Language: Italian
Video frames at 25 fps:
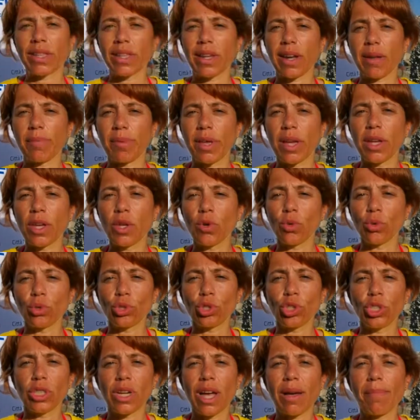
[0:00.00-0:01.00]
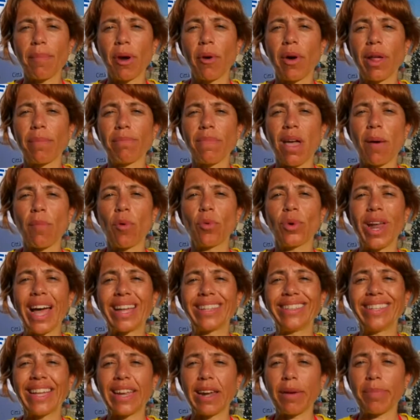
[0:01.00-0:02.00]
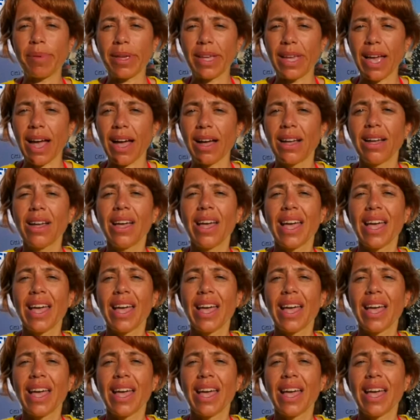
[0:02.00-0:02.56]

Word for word: terapia chirurgica, ma non abbiamo una terapia